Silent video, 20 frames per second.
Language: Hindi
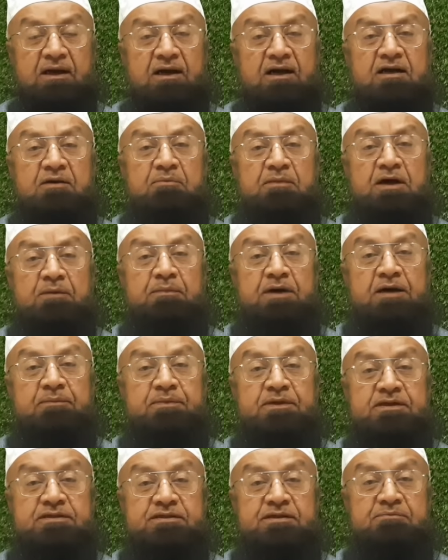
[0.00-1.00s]
हर माँ
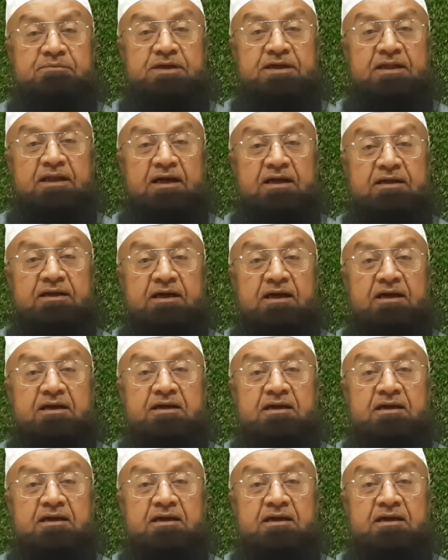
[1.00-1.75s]
बाप की जिम्मेदारी है